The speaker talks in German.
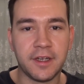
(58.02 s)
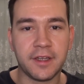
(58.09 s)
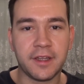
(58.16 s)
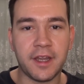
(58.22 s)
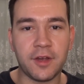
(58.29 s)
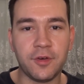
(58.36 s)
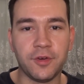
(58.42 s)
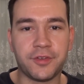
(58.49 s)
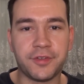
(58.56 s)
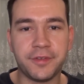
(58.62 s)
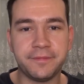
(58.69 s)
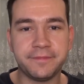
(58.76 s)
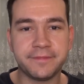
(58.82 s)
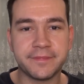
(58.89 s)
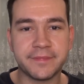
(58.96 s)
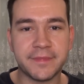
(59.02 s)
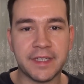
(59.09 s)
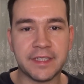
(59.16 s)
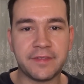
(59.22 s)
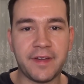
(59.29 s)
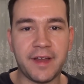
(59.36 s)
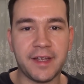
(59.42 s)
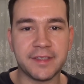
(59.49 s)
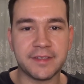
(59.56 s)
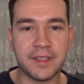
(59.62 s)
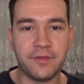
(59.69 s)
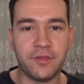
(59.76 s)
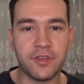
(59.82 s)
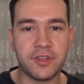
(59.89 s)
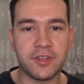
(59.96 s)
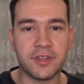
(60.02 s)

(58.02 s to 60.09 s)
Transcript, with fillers: Na gut, das war's. Dann wünsche